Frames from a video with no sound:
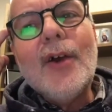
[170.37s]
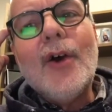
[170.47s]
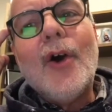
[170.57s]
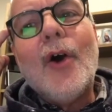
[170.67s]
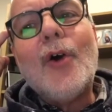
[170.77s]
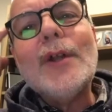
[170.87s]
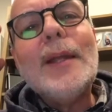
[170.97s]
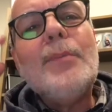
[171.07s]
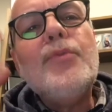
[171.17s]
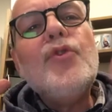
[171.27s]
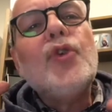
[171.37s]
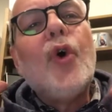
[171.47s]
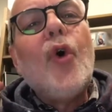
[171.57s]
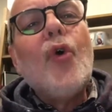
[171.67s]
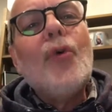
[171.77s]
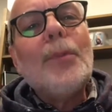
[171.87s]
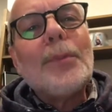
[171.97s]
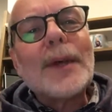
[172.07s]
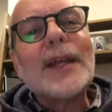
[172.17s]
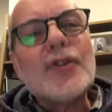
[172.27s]
ont les plus gros
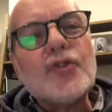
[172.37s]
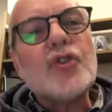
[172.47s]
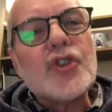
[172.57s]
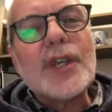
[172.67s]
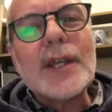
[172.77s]
préjugés.